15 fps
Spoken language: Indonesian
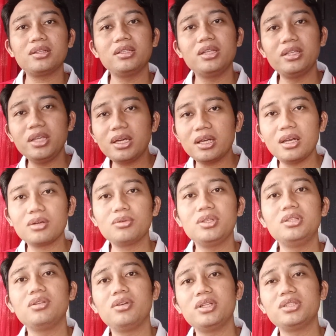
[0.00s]
saat dinyanyikan
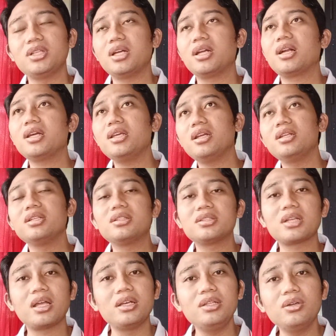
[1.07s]
lagu Indonesia Raya di
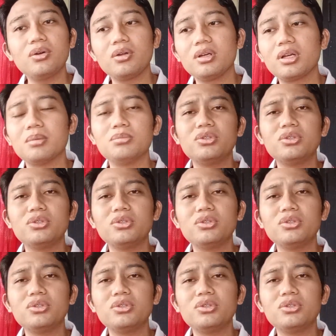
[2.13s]
stadion.